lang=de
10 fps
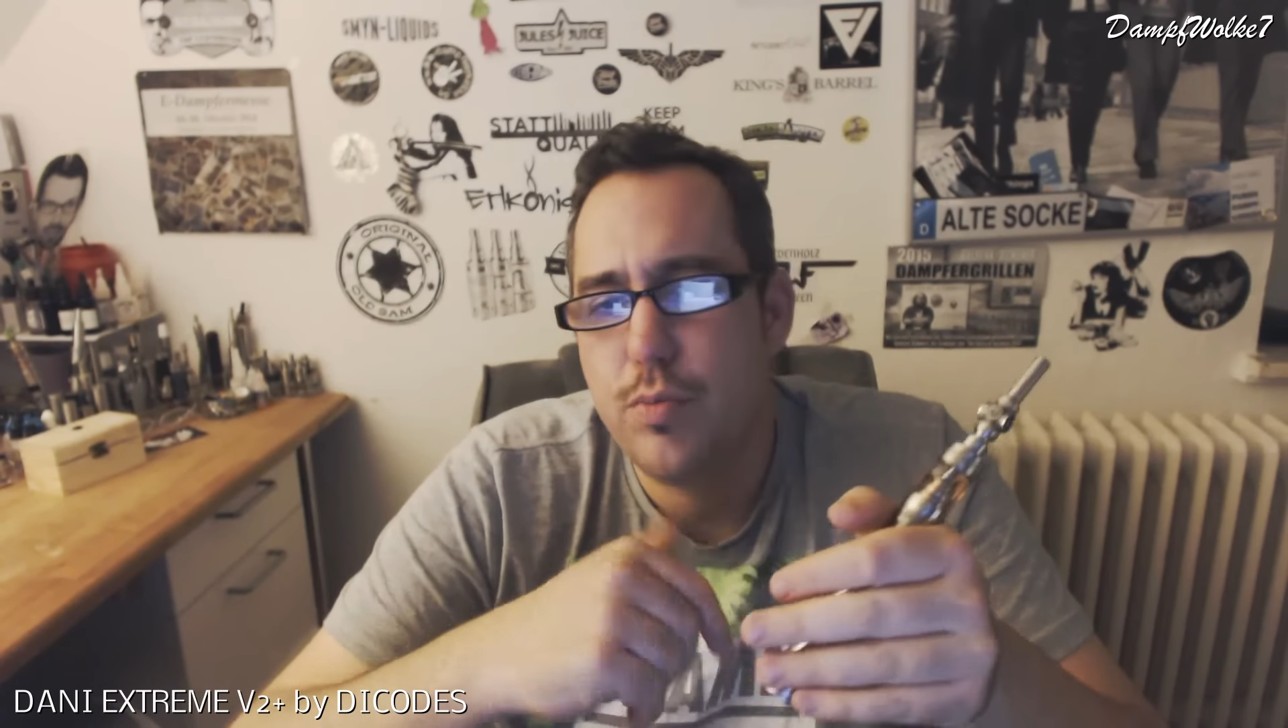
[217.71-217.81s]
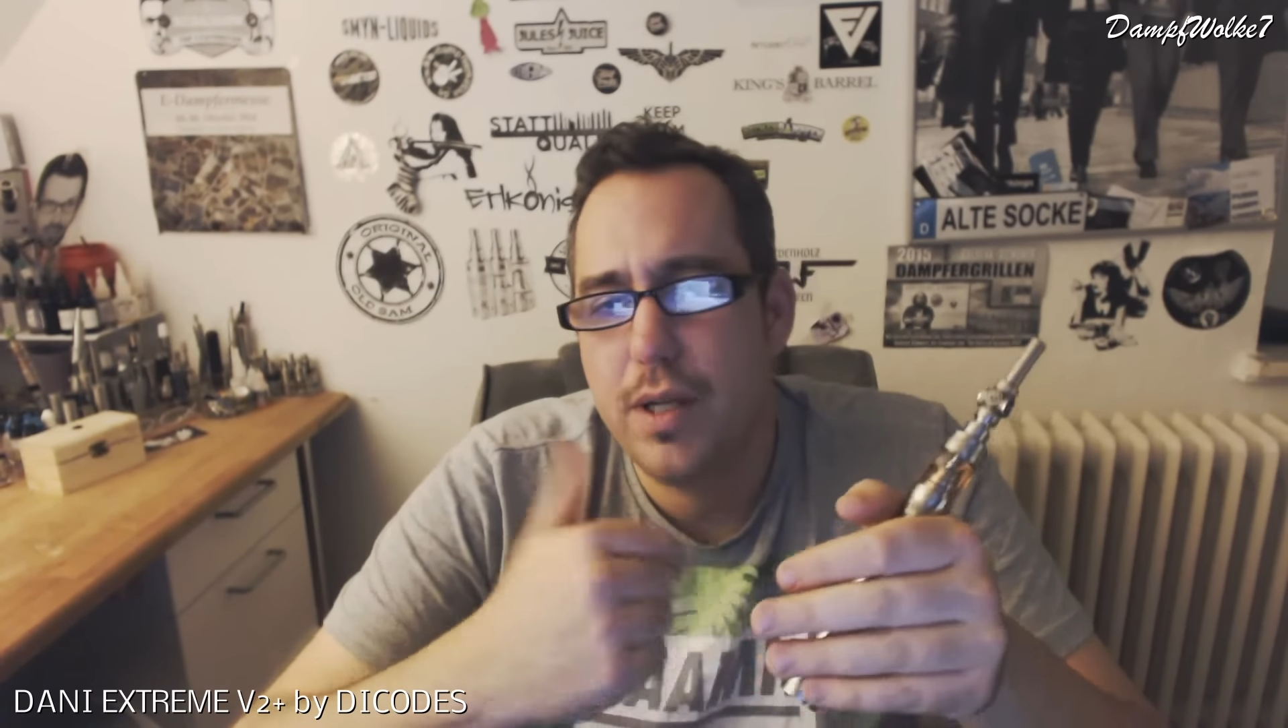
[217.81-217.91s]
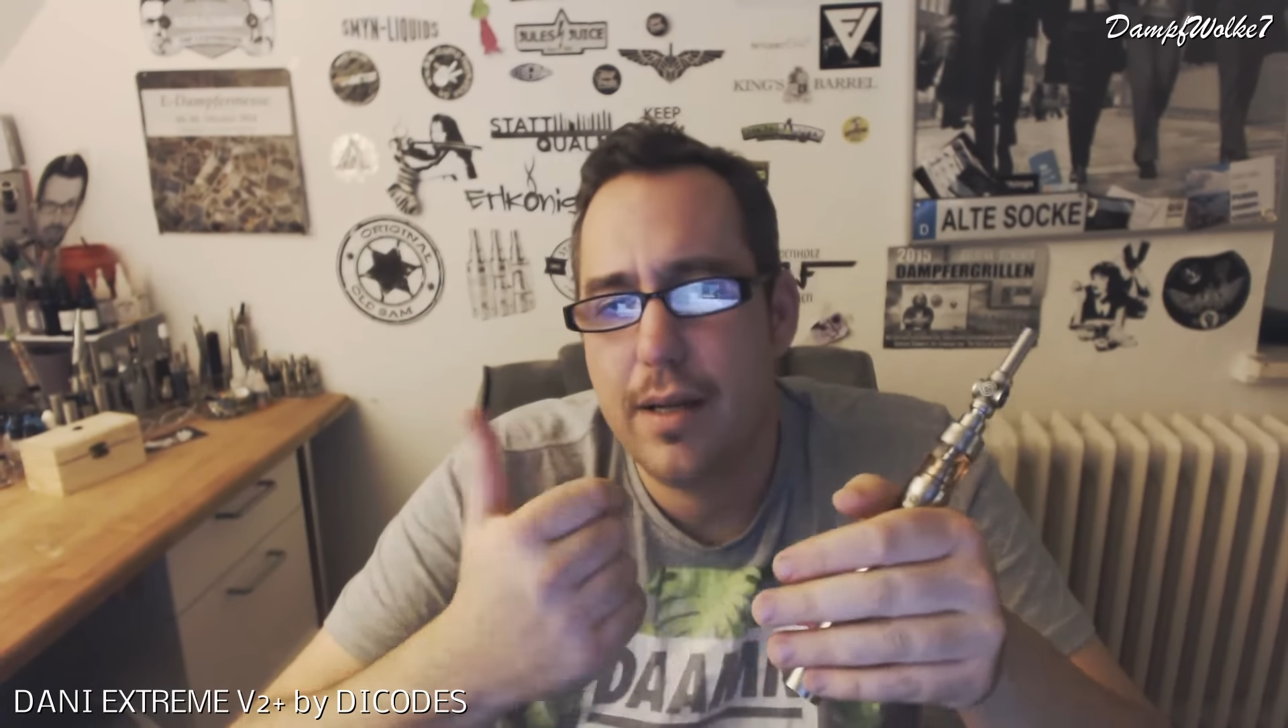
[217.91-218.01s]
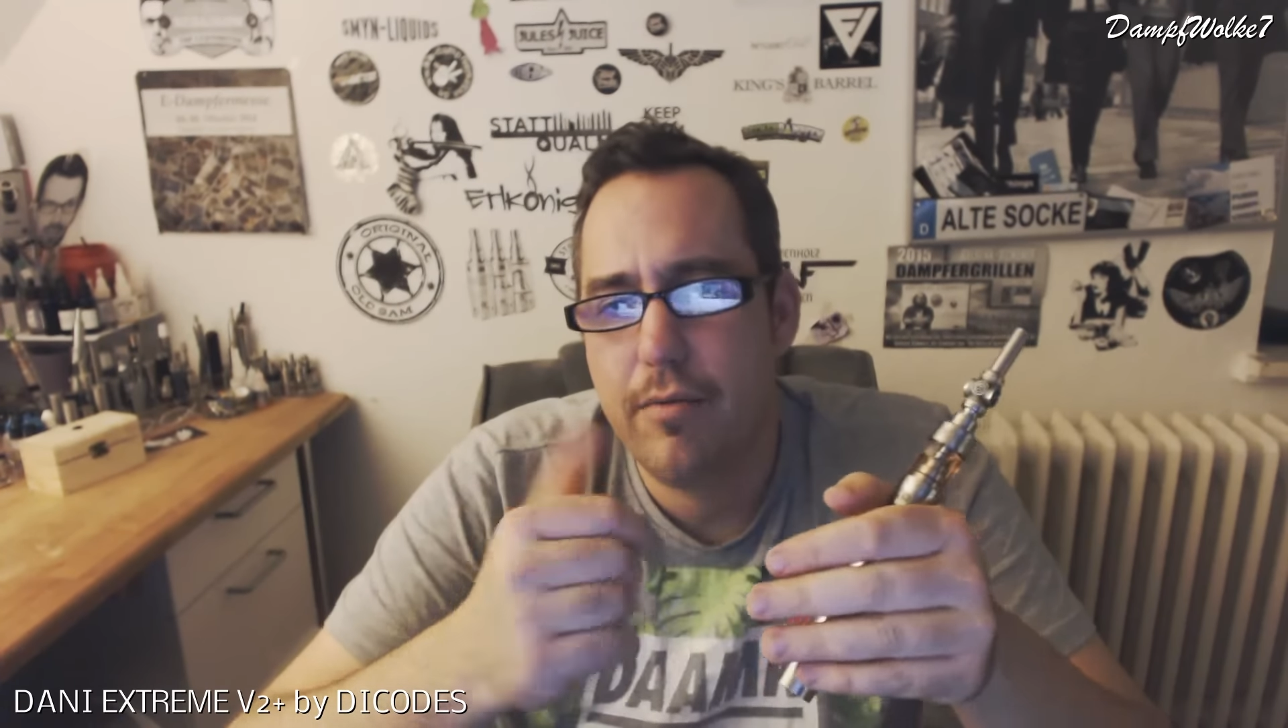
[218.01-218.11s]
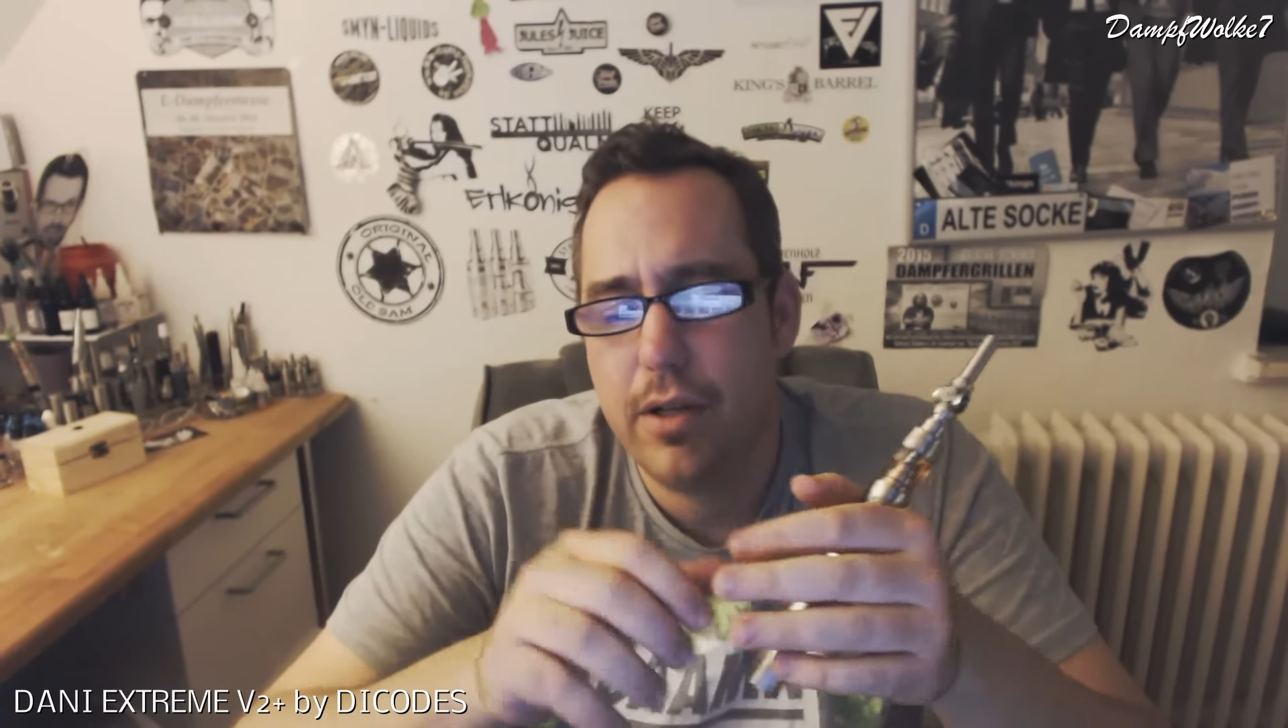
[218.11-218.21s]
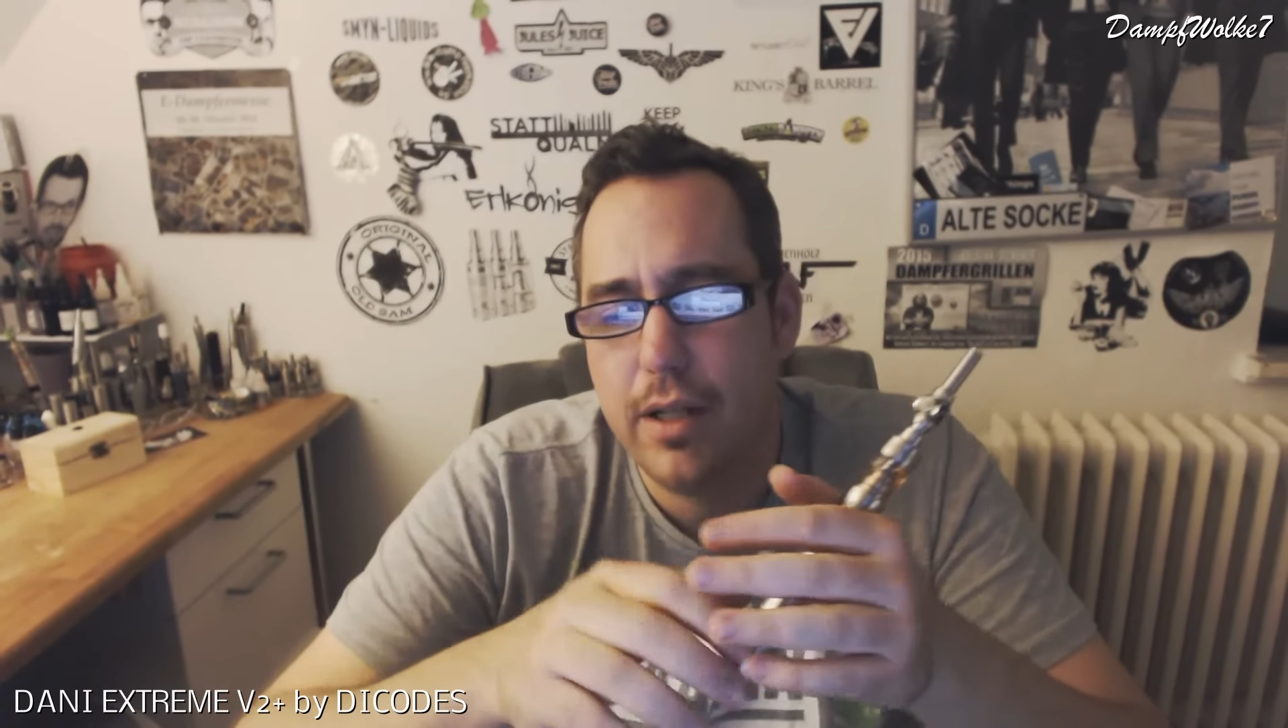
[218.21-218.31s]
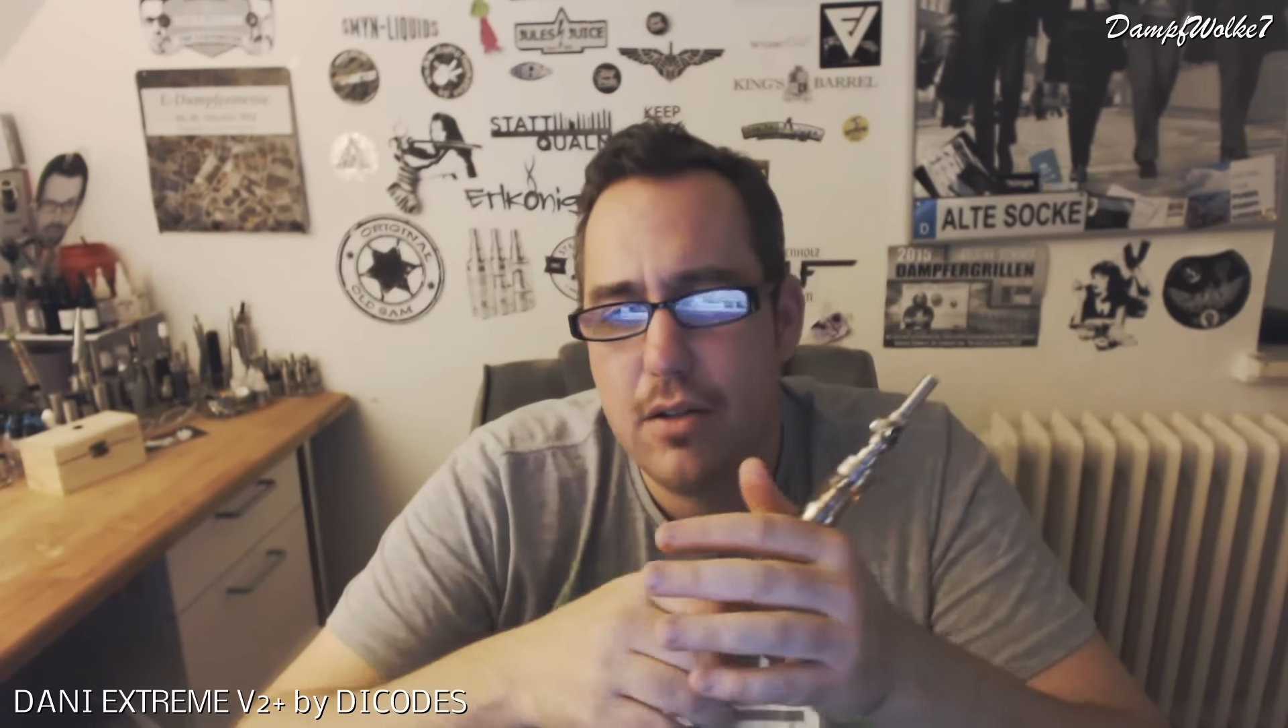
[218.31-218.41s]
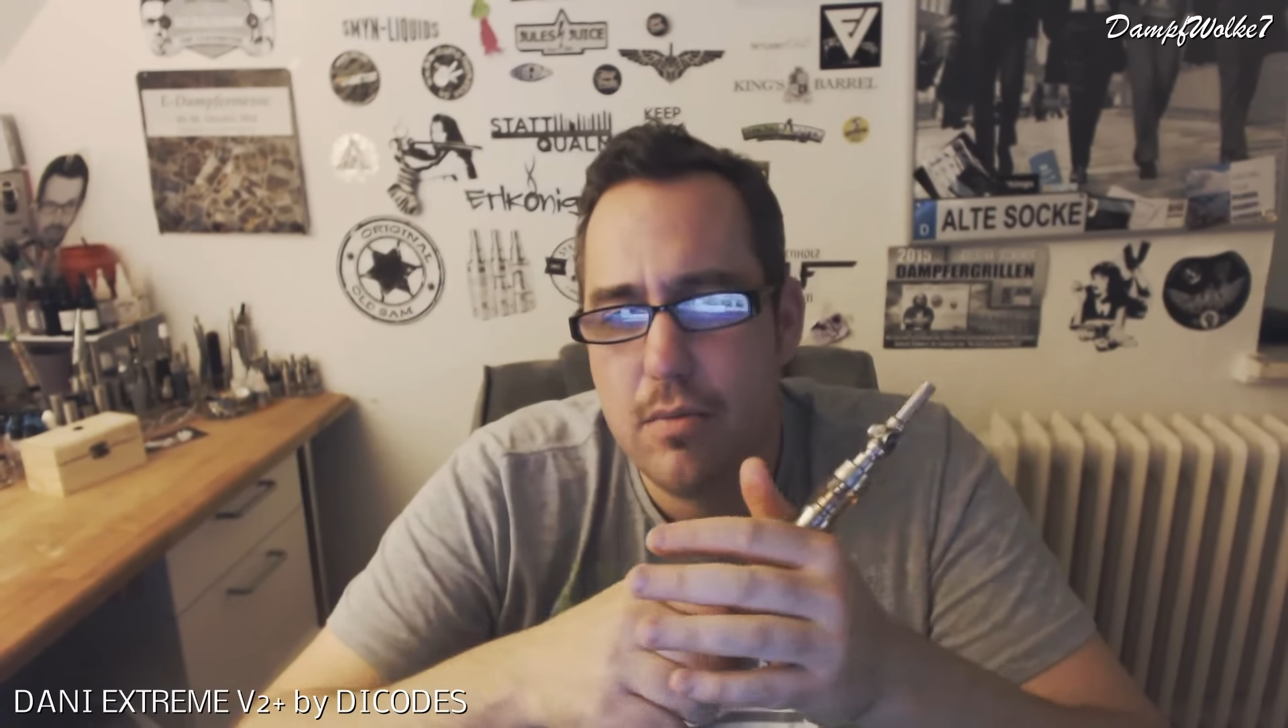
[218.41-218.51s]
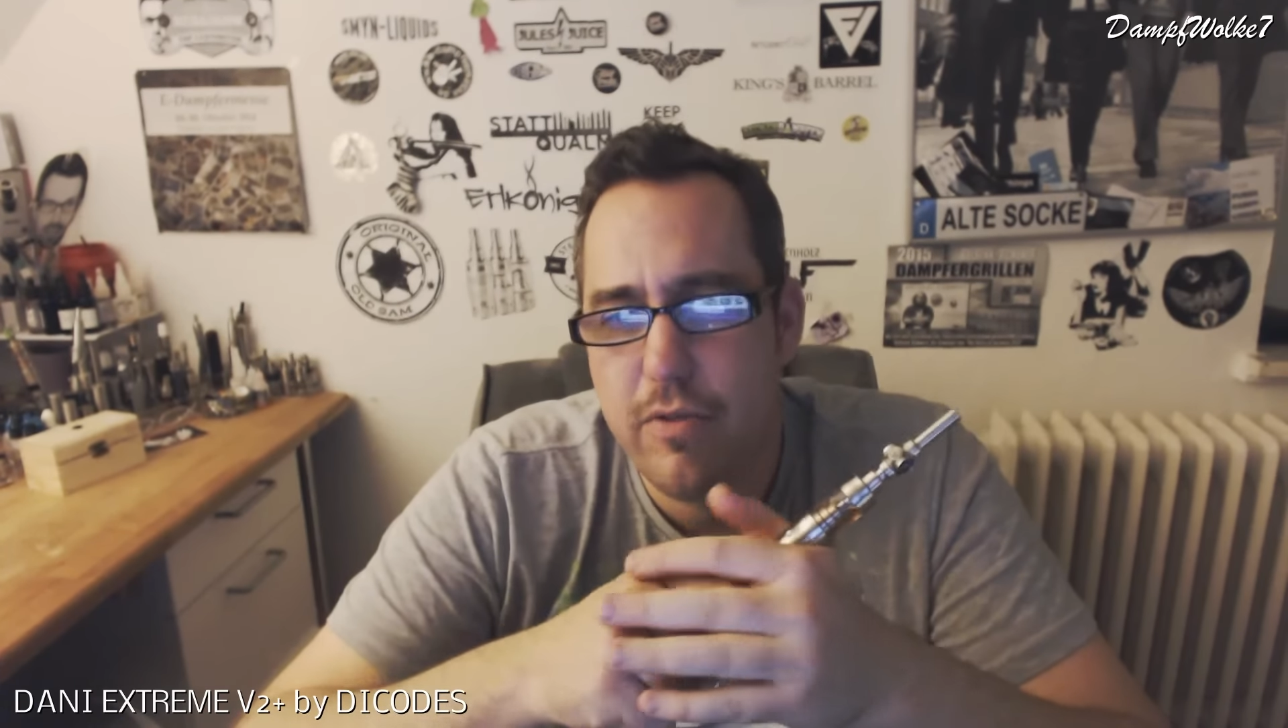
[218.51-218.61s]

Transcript: springt einfach direkt